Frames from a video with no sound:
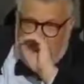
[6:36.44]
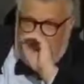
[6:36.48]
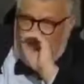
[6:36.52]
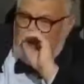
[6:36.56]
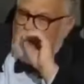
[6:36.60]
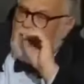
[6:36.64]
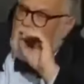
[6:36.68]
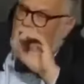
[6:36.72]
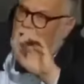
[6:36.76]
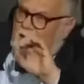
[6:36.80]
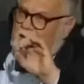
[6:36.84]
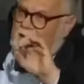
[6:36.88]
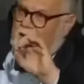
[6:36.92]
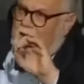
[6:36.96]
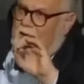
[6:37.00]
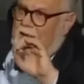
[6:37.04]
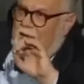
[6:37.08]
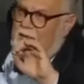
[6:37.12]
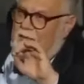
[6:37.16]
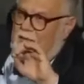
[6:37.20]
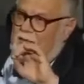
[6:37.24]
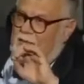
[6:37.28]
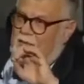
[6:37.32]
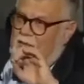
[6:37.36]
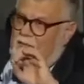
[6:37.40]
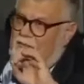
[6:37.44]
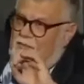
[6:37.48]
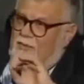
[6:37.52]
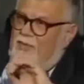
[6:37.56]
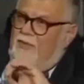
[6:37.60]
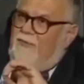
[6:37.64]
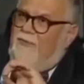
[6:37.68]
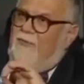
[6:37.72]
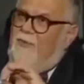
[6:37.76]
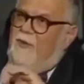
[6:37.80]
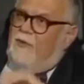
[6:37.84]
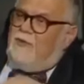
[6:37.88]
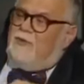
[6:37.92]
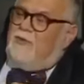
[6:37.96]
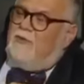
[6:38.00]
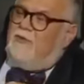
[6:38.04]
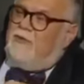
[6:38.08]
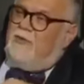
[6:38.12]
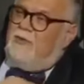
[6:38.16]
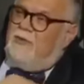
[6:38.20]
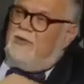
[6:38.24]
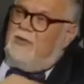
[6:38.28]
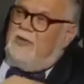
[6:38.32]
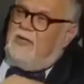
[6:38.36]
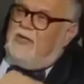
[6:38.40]
dünyada bir
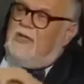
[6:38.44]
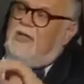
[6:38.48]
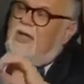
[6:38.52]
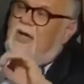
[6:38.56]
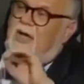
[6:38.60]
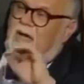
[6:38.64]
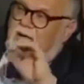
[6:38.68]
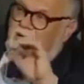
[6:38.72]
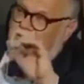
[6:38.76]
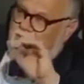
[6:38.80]
filozofun iddia